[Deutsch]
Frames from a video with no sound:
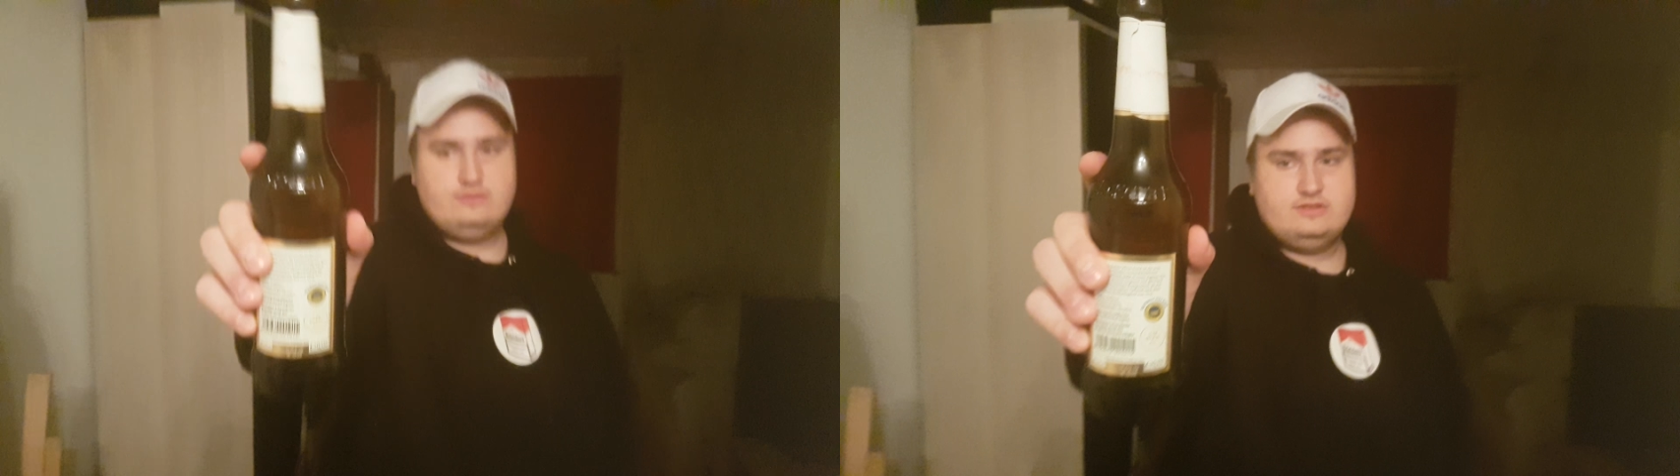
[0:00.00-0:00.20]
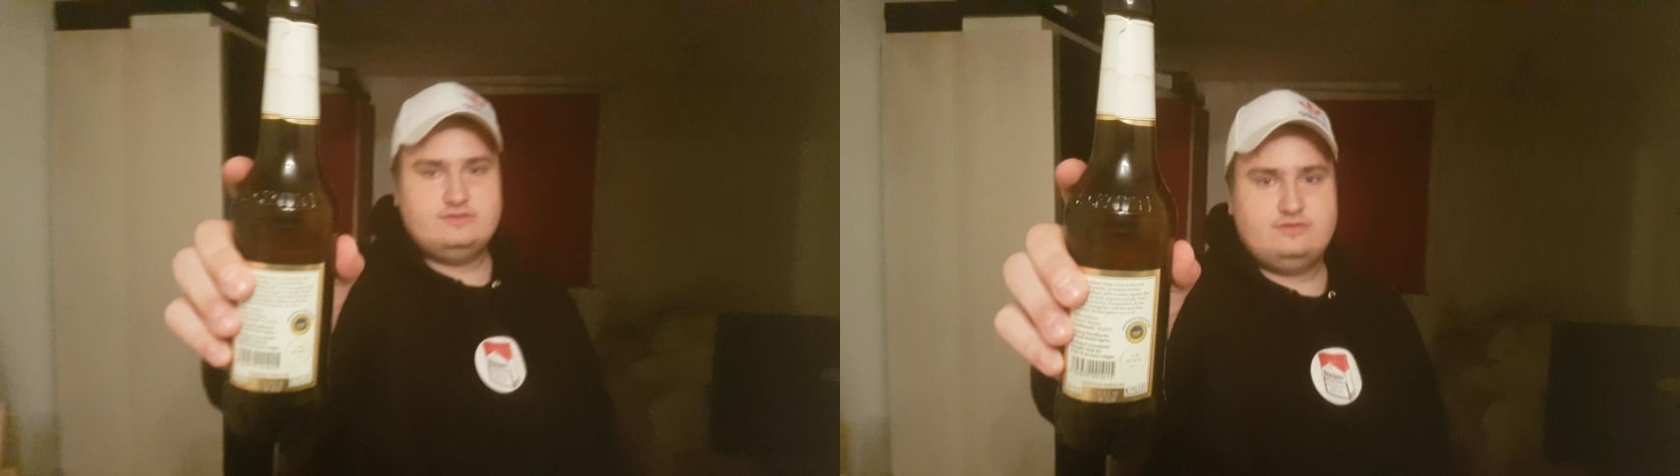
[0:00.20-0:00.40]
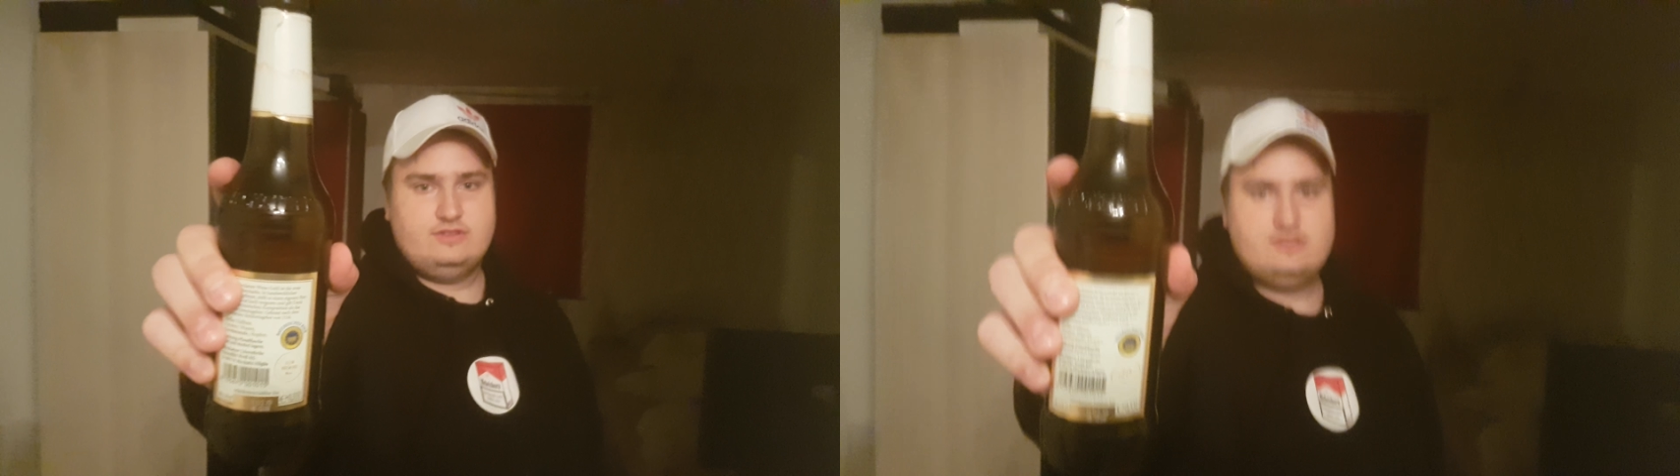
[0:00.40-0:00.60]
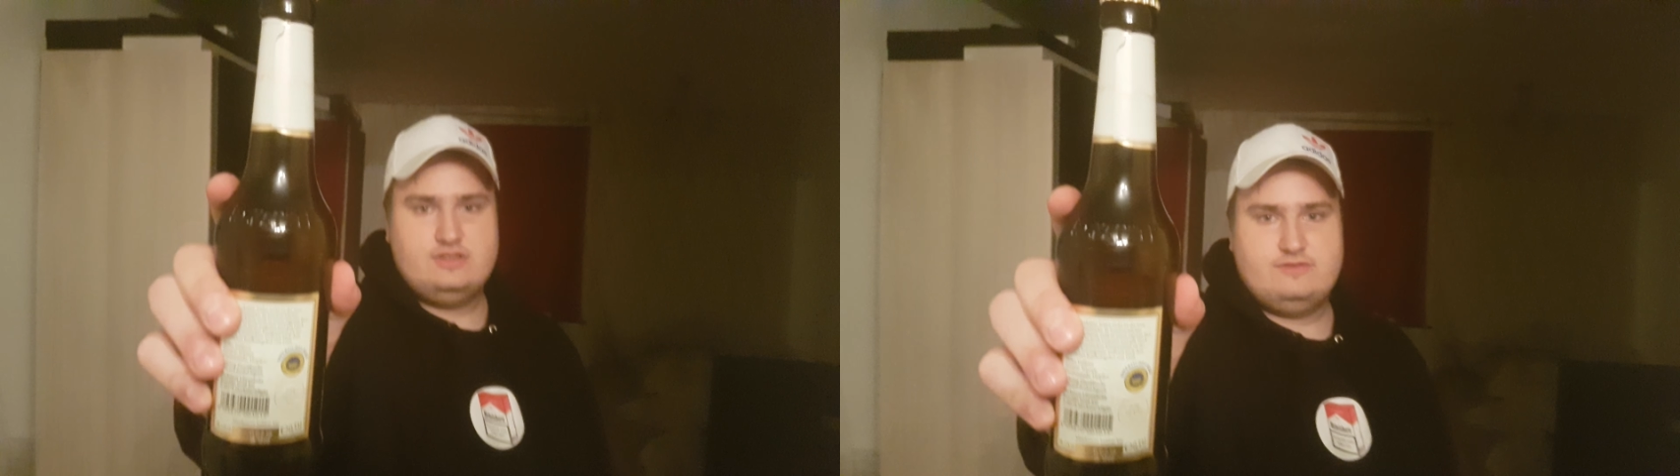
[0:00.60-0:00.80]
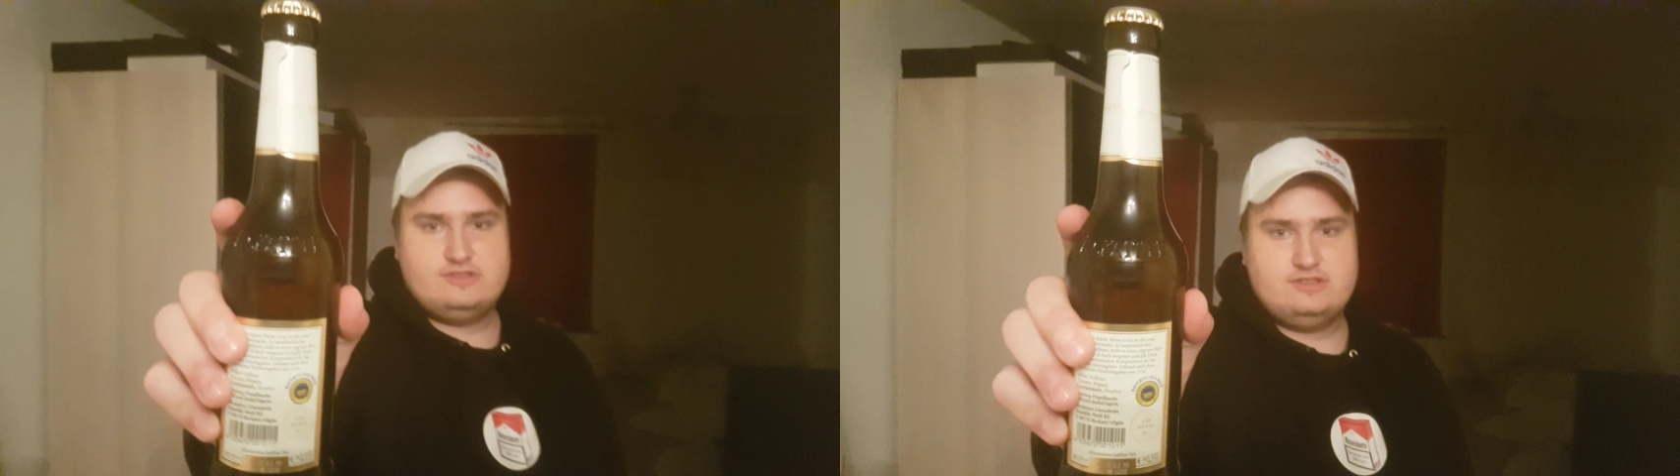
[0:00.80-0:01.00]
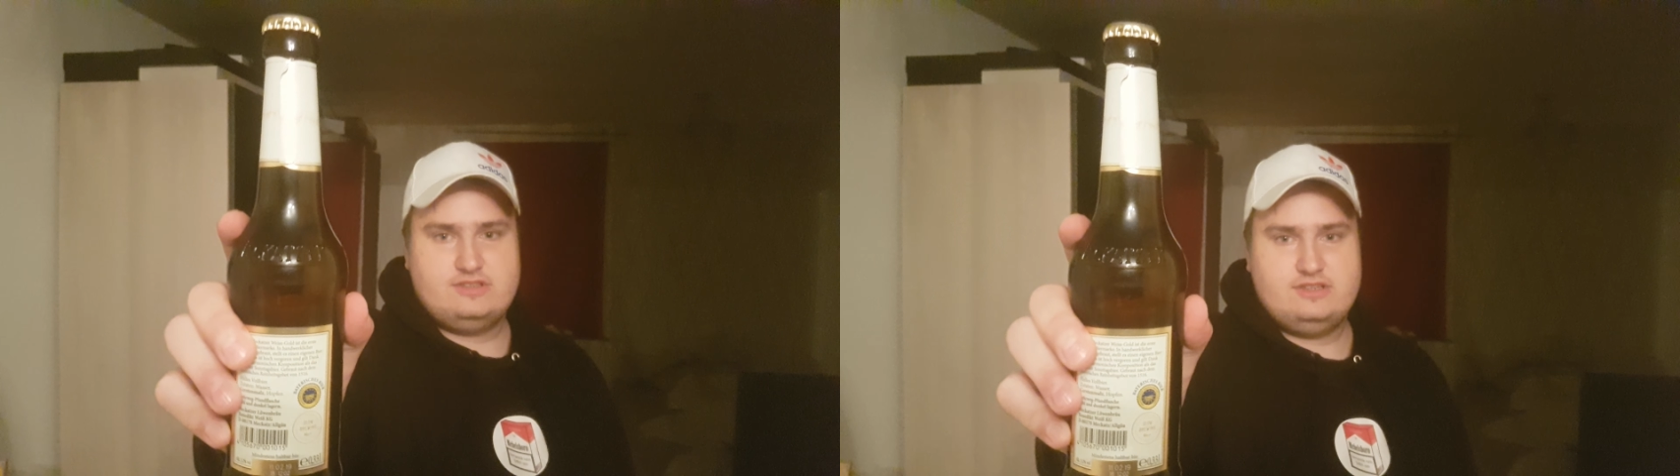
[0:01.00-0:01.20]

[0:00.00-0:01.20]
was weiß ich, was das